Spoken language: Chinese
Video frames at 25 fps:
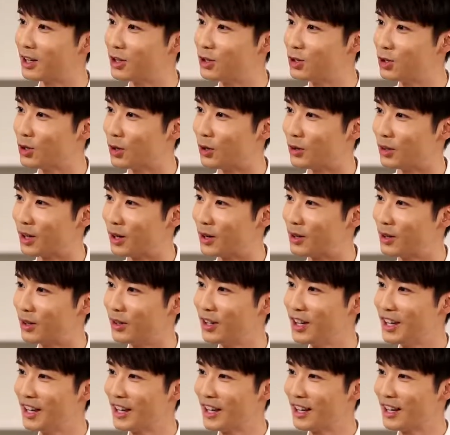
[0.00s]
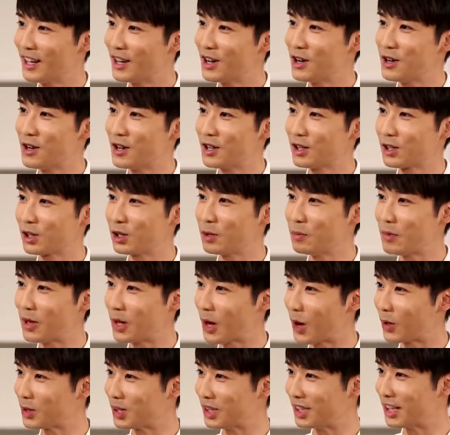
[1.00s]
扎很久，然后
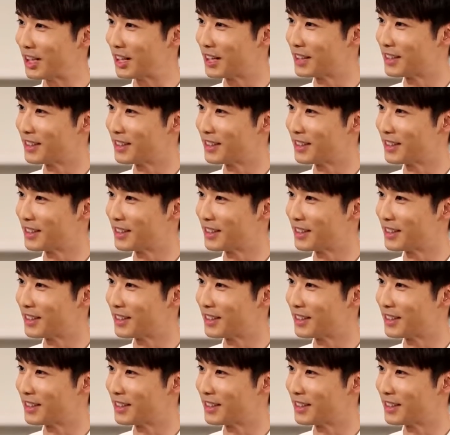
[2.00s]
失眠好几